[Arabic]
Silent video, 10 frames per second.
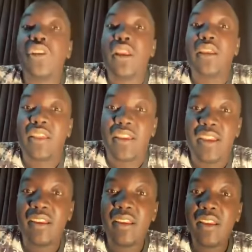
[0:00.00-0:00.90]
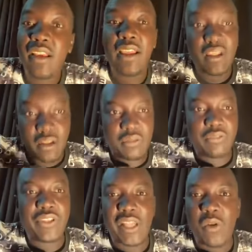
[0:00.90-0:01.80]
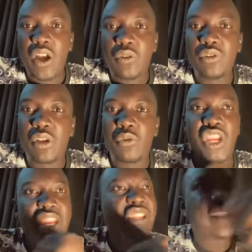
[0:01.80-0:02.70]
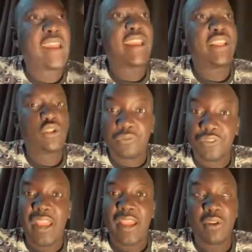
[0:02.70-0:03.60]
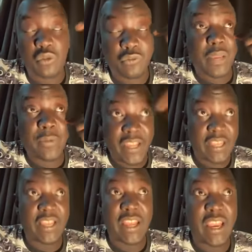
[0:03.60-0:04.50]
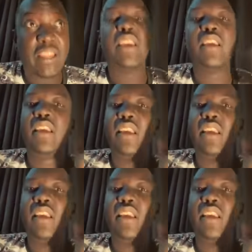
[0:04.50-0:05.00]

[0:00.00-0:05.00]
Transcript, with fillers: زول الغطرين انا في الدوحه كنت وشهدت الحاجه دي شفتها يعني، او شفتها بعيني يعني هذه